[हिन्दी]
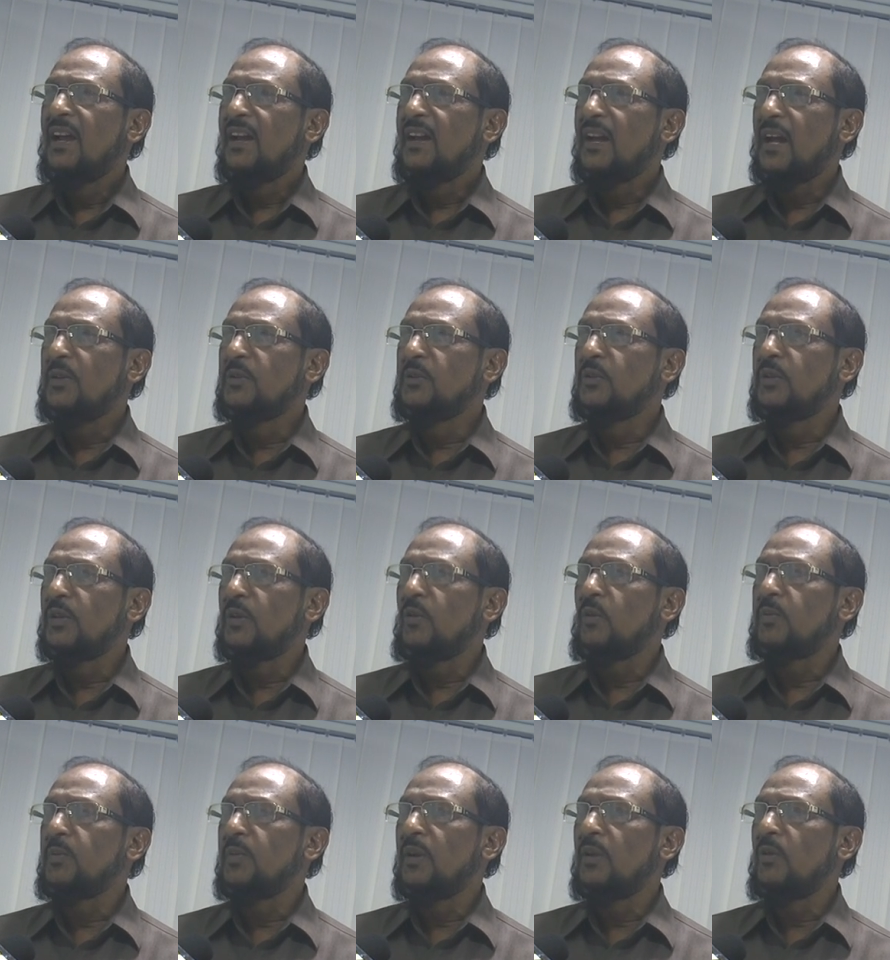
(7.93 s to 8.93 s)
लालू जी के
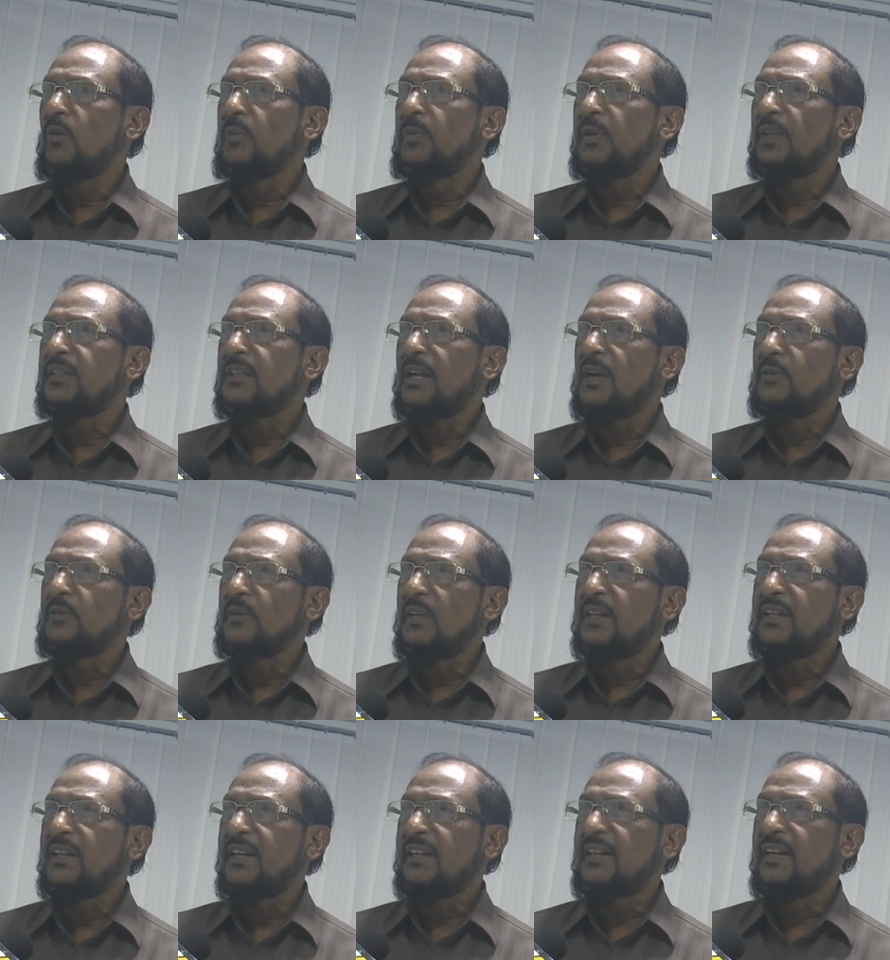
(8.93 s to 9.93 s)
लोकप्रियता को
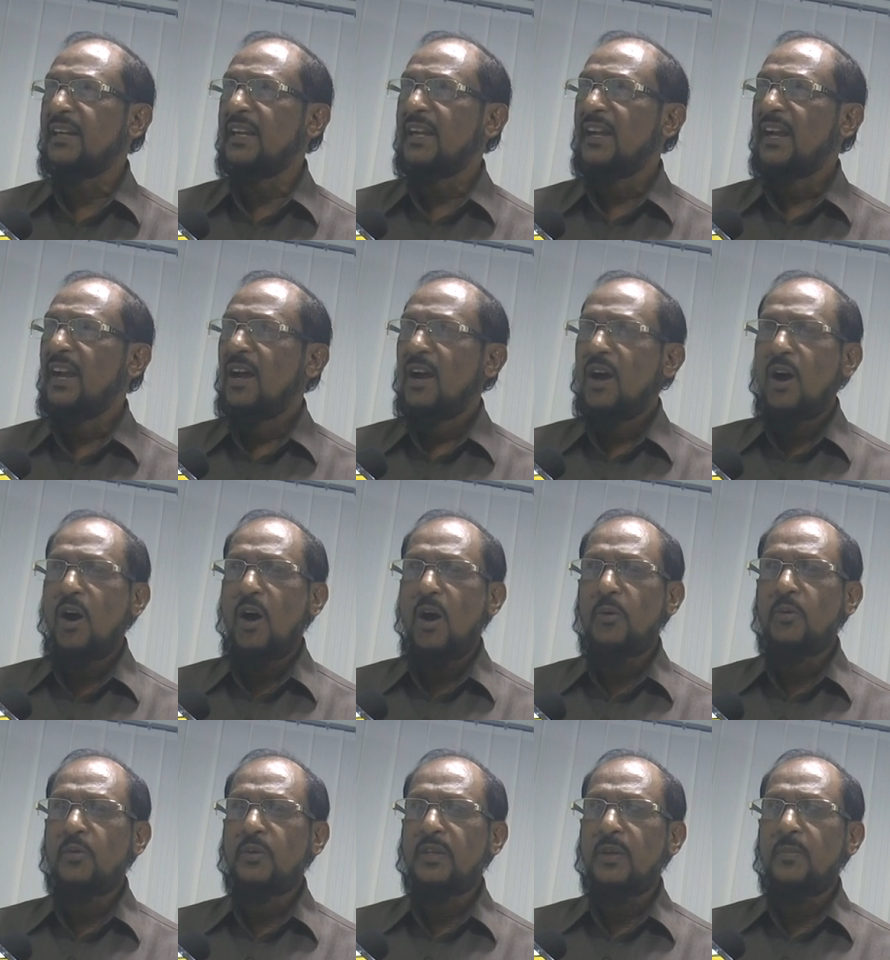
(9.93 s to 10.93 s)
देख करके
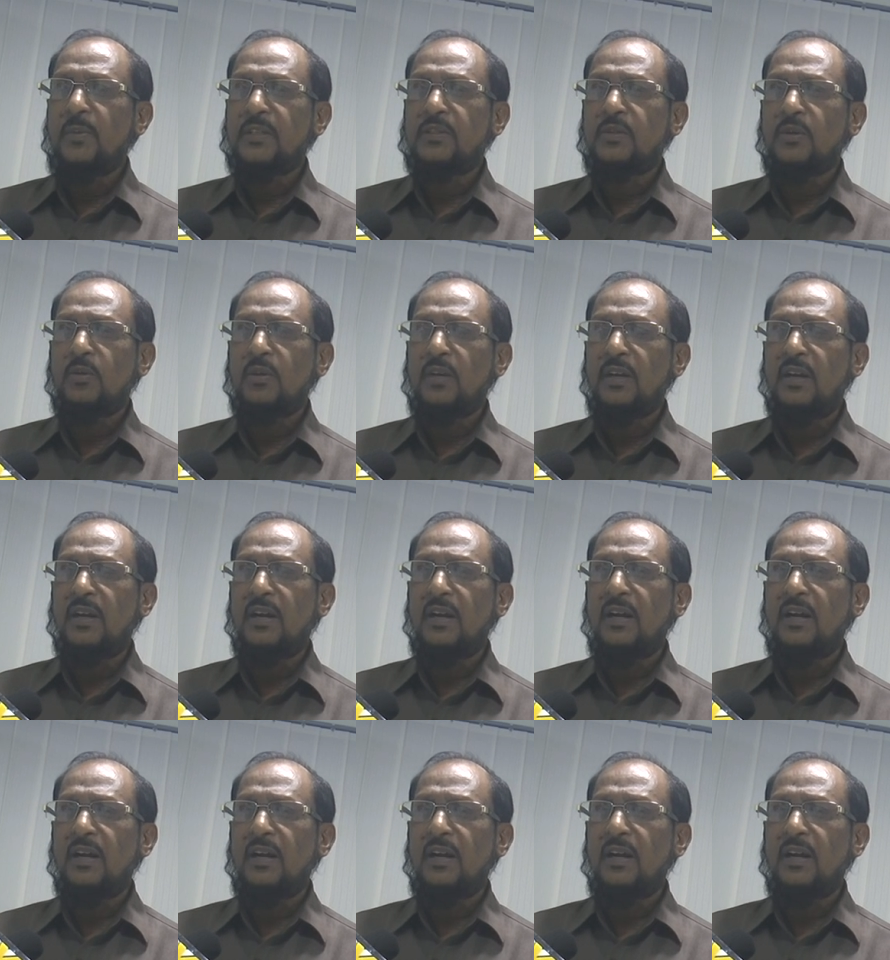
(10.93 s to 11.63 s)
और उनके बच्चों के